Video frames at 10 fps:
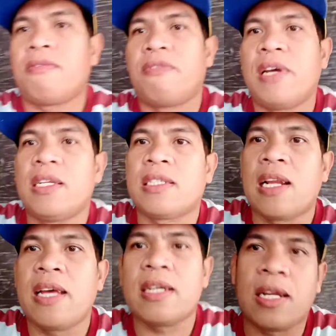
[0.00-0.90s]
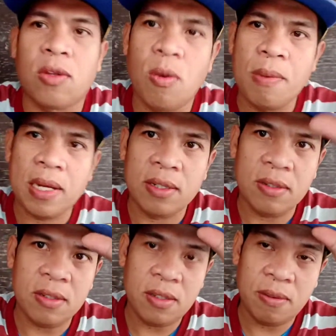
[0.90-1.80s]
feels like at home lang,
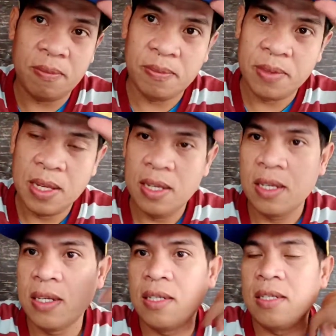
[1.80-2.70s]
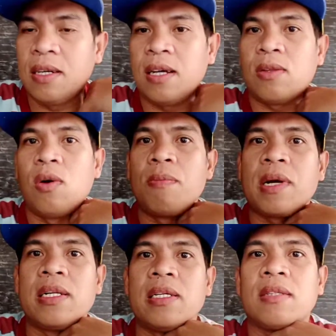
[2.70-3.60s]
no? At home
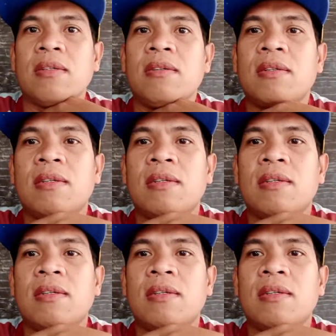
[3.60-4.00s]
ka dito.